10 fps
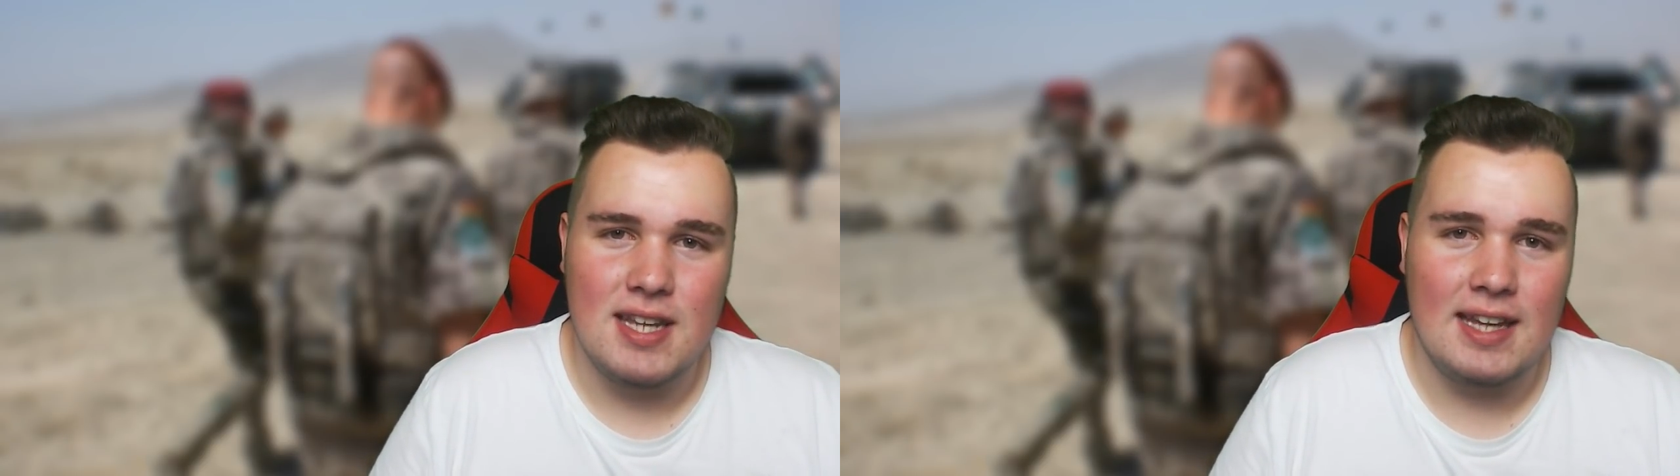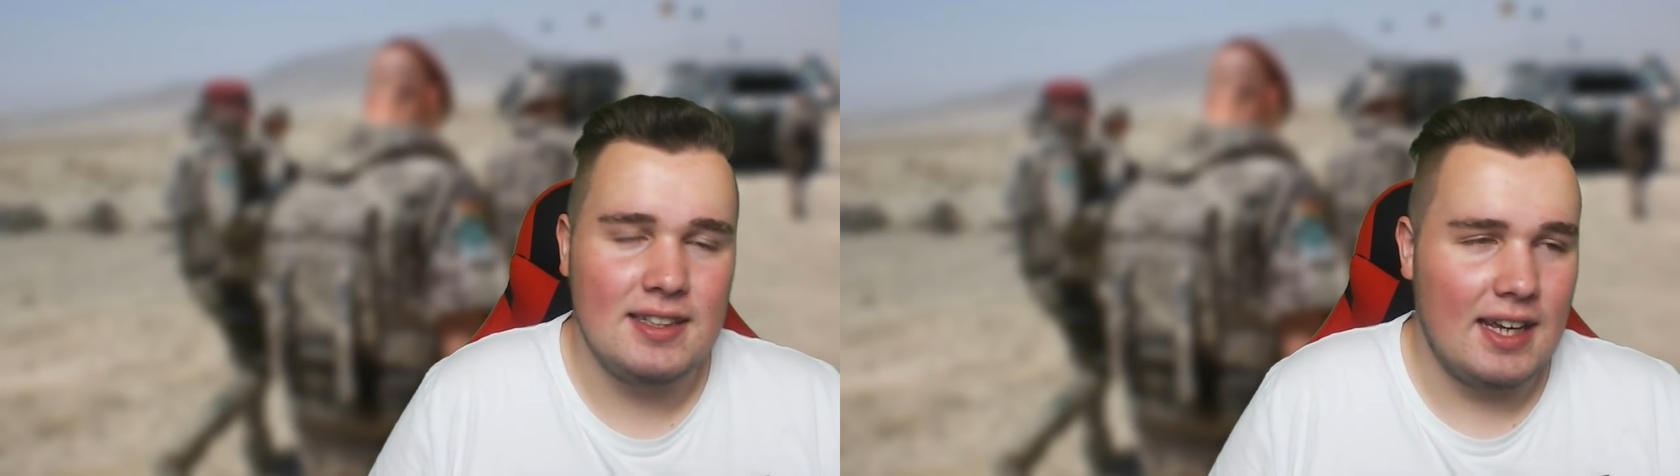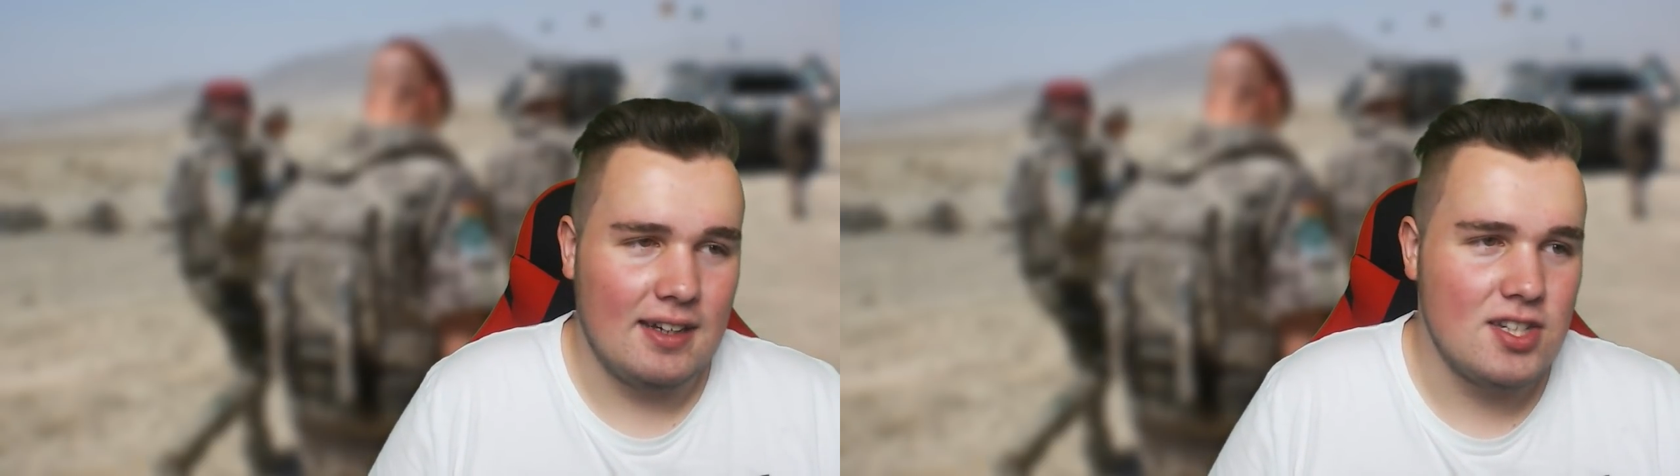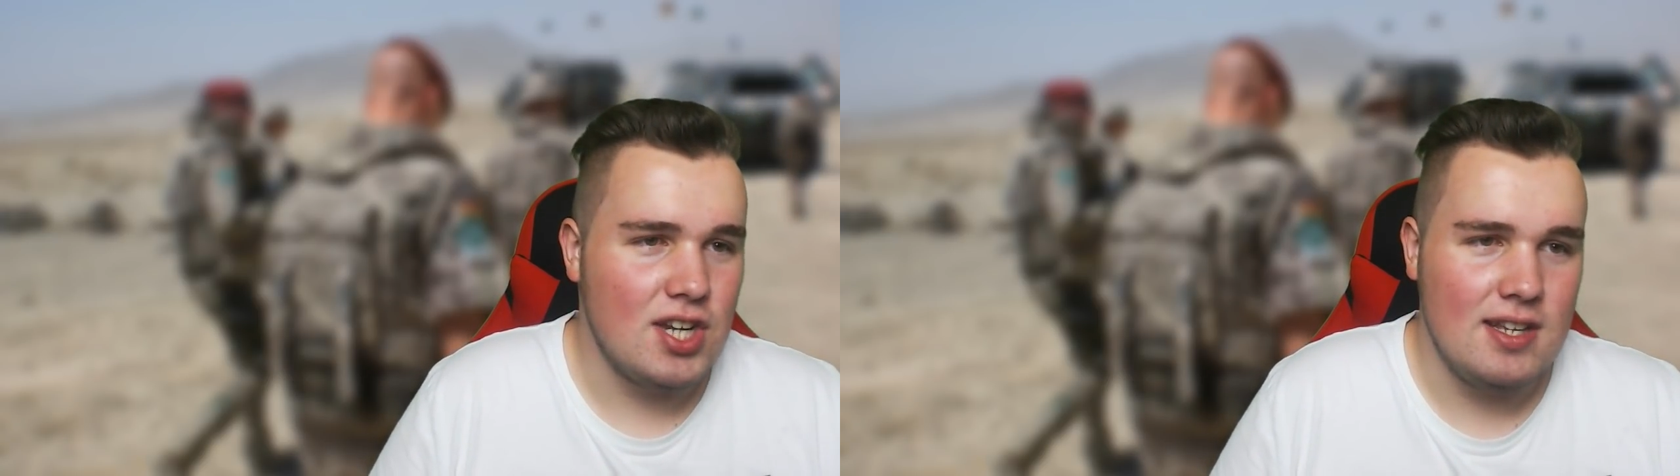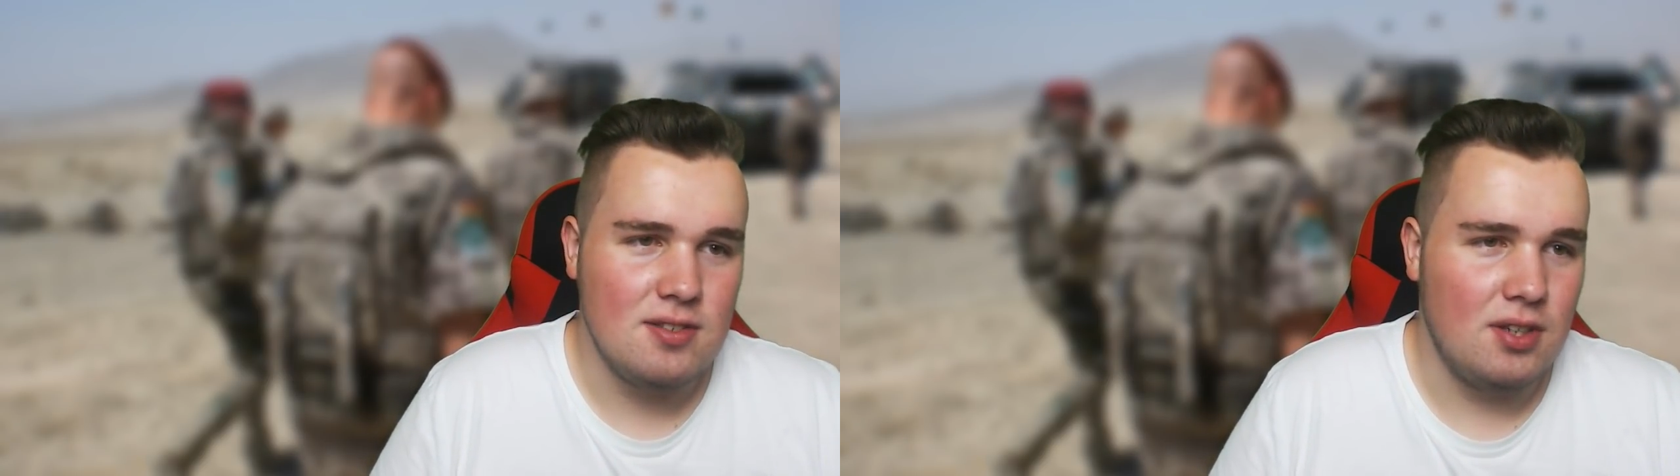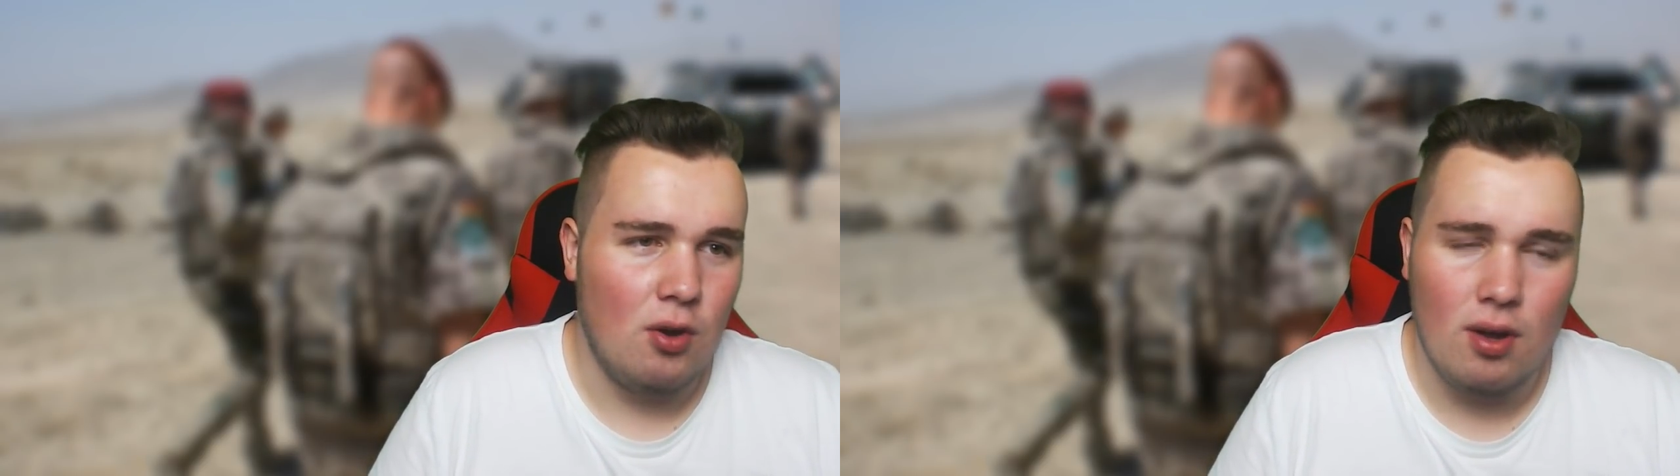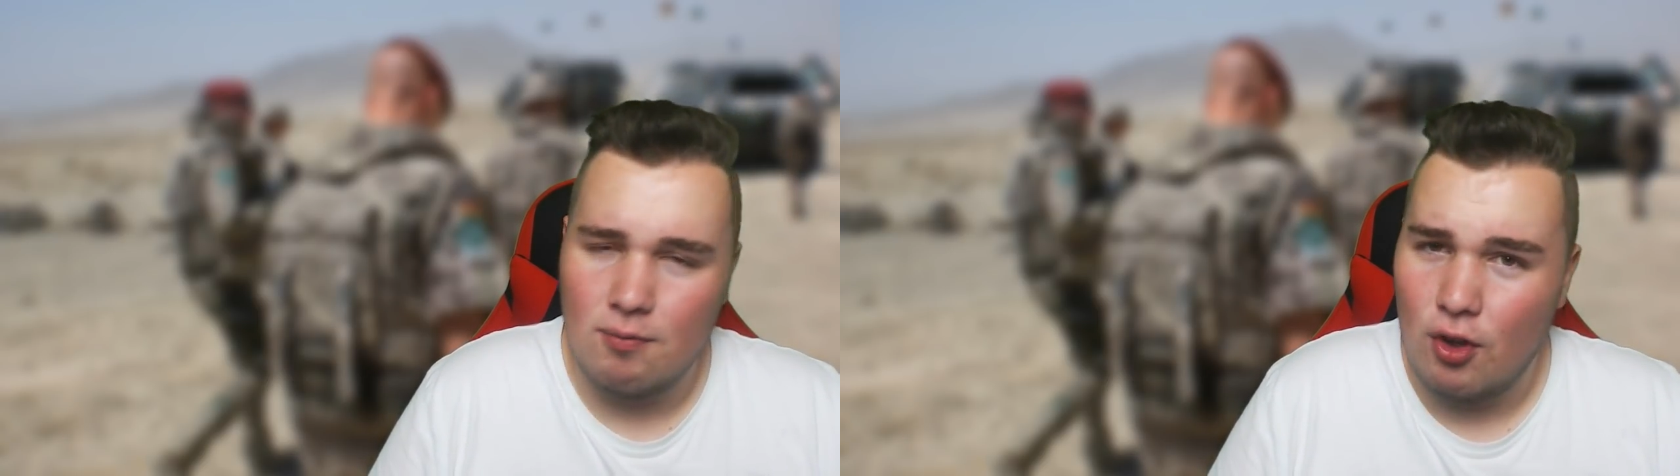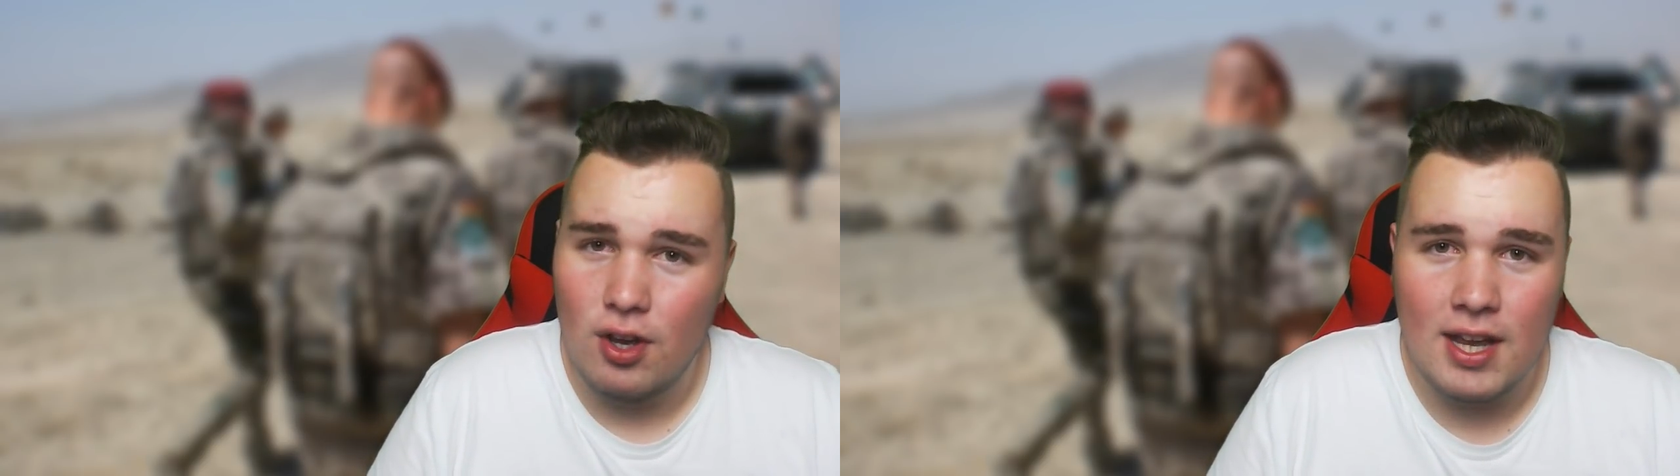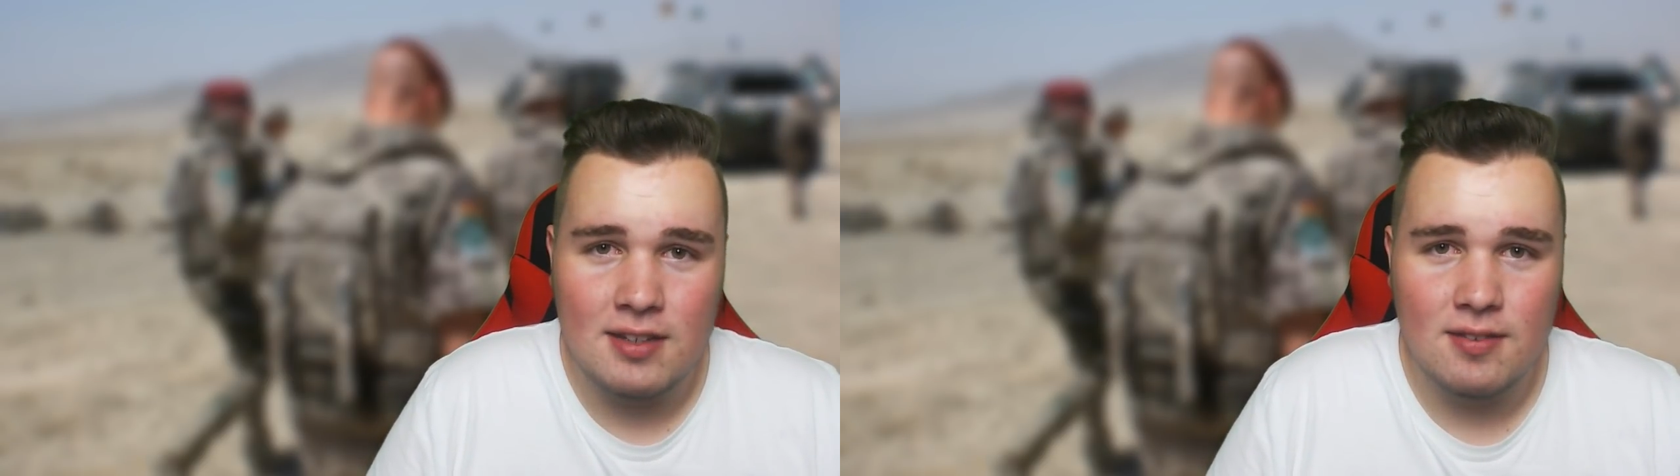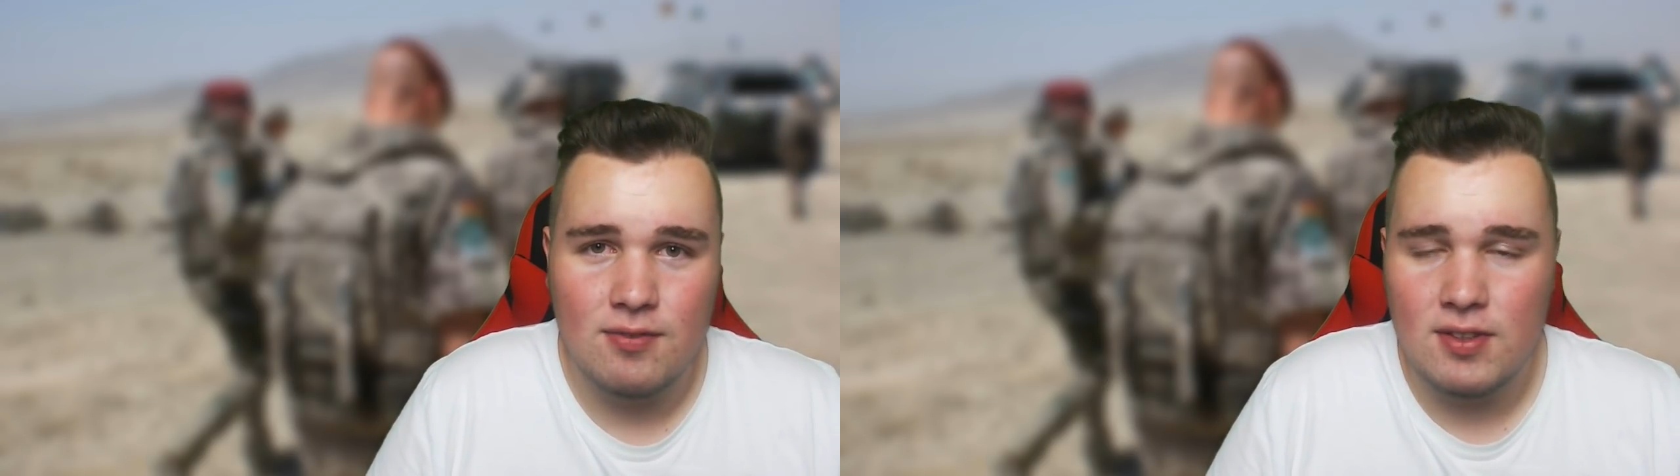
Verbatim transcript: Echt kranke Scheiße. Und auch am Wochenende,